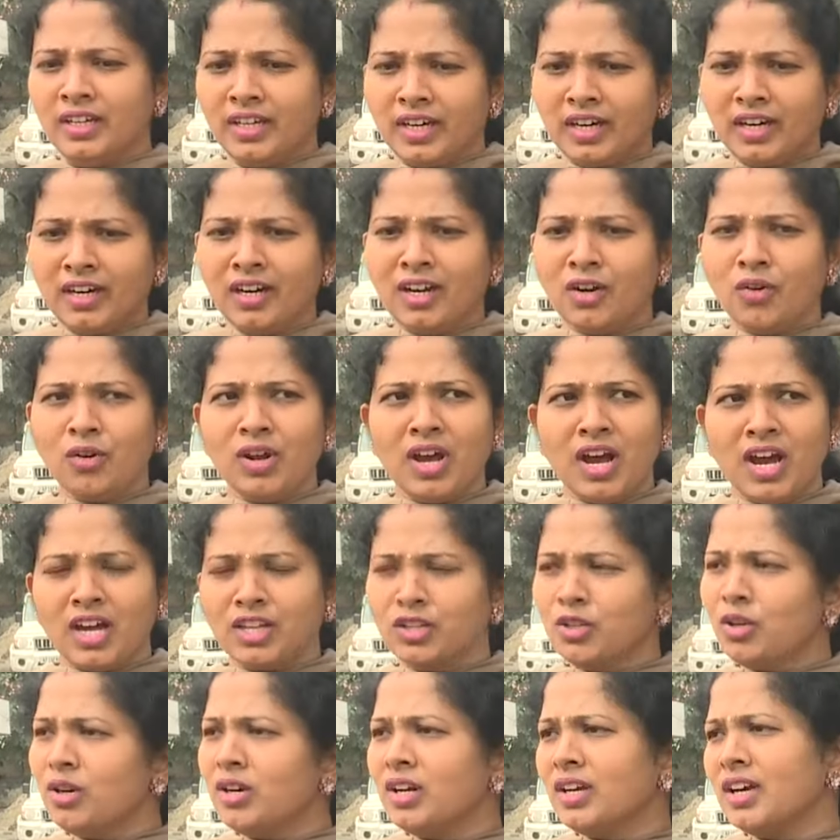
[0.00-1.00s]
ఎక్కడ కూడా
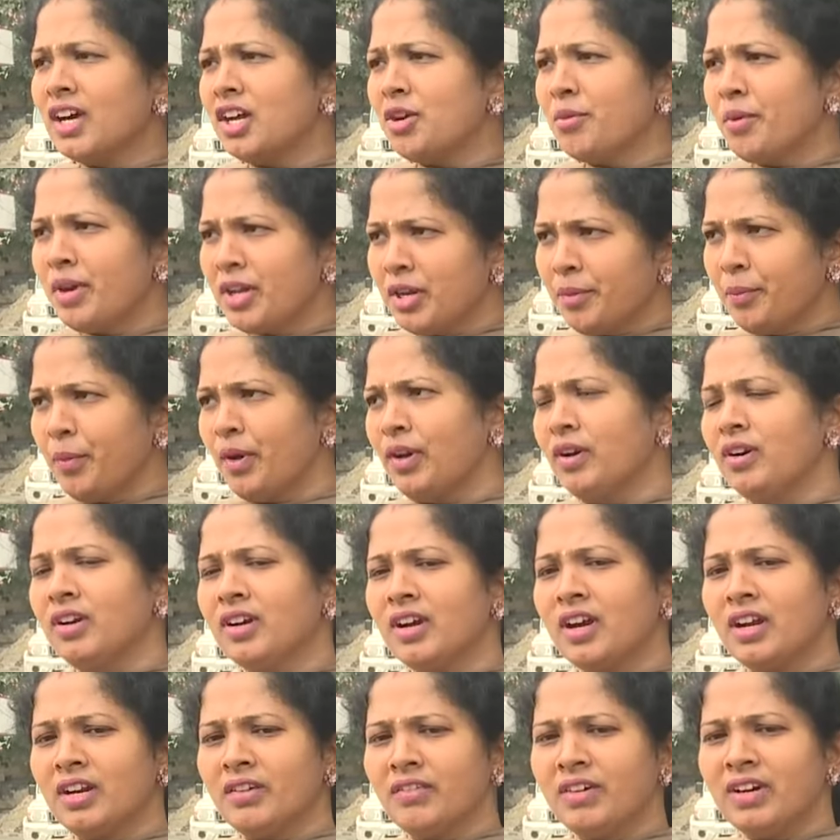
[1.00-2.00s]
ఆందోళనకరమైన పనులు
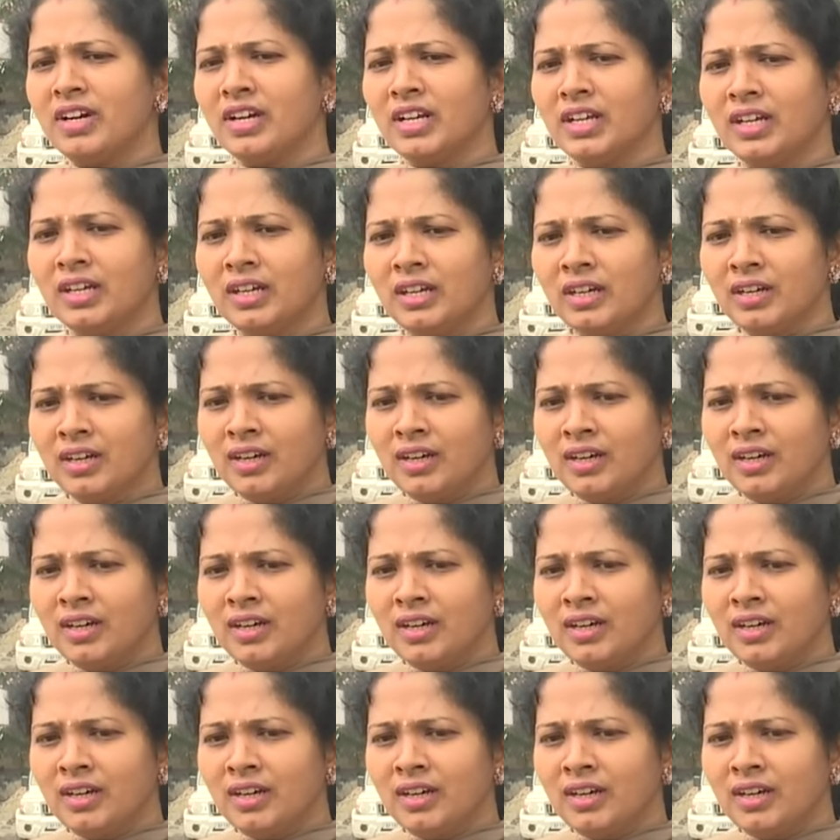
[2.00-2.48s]
కానివ్వండి